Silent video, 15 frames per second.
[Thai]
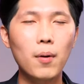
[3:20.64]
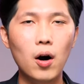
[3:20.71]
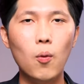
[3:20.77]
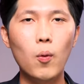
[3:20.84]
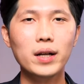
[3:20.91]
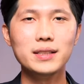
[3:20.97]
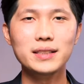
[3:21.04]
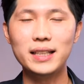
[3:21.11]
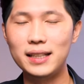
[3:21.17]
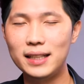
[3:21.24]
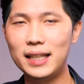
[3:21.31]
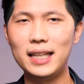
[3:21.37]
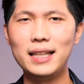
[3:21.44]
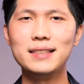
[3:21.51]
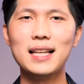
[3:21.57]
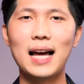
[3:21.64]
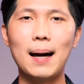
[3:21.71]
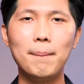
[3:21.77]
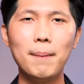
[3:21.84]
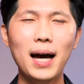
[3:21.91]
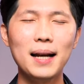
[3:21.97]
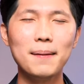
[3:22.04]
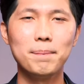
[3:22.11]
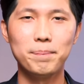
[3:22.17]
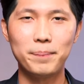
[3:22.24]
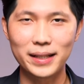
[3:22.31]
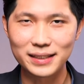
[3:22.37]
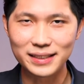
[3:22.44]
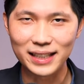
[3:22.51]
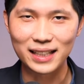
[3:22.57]
มองว่าสิ่งนี้สามารถเป็
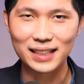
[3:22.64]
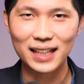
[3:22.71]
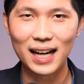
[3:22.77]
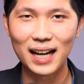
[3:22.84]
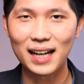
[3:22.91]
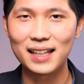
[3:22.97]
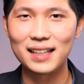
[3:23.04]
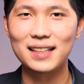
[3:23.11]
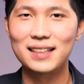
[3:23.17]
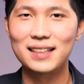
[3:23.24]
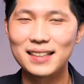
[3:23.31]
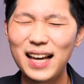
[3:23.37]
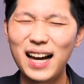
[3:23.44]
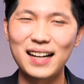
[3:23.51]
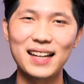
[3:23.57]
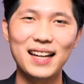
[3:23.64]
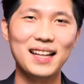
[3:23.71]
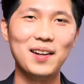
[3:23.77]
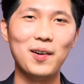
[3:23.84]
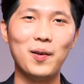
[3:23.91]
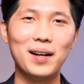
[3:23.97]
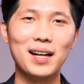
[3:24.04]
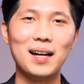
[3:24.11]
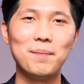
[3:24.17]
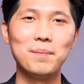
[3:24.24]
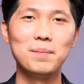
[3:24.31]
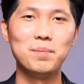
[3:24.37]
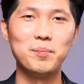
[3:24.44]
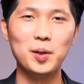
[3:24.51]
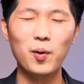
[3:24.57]
นจริงได้อย่างแน่นอนครับ
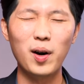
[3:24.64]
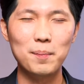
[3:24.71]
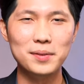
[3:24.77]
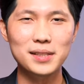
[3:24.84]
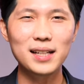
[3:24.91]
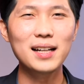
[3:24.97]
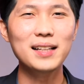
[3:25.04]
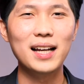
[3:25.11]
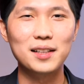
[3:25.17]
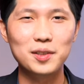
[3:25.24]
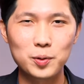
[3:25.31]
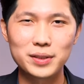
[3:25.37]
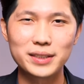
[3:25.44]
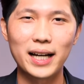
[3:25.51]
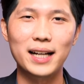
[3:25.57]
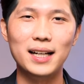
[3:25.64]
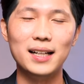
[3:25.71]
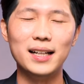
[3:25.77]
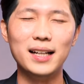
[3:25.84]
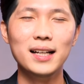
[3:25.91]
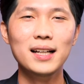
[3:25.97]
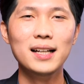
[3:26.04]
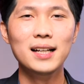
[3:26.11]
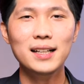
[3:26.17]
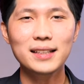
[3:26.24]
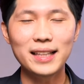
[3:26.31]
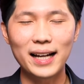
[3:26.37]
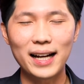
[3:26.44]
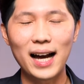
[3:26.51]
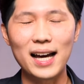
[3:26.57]
มีความเชื่ออย่างสุดใจเลย
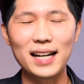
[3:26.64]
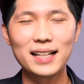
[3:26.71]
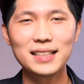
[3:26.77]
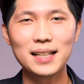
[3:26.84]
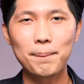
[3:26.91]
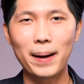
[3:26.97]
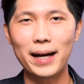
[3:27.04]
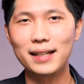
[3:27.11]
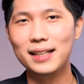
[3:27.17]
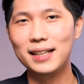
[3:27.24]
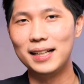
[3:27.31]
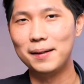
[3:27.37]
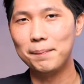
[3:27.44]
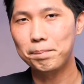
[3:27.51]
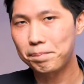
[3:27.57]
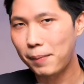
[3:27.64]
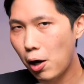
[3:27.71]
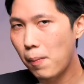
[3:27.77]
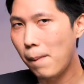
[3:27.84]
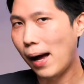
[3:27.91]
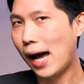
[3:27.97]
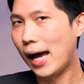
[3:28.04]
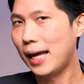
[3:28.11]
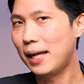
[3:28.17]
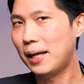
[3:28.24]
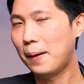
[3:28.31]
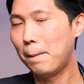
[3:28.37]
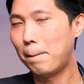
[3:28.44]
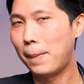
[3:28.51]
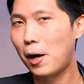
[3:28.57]
แต่การที่จะไปถึงเป้าหมาย
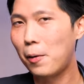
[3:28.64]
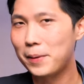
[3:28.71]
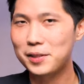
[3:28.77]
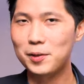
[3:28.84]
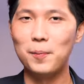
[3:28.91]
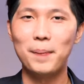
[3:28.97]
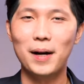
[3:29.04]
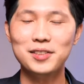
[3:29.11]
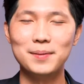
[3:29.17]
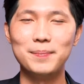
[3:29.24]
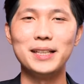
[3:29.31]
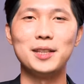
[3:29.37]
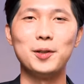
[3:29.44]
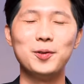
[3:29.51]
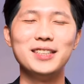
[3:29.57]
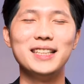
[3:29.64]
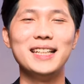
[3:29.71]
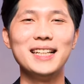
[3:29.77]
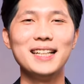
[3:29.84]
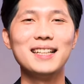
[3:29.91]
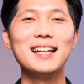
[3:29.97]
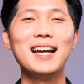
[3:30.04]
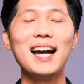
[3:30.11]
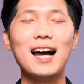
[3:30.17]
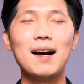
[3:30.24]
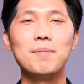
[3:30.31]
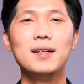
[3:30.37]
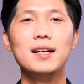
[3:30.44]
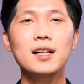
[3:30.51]
เป้าประสงค์เป้าสำเร็จตรงนี้นะครับ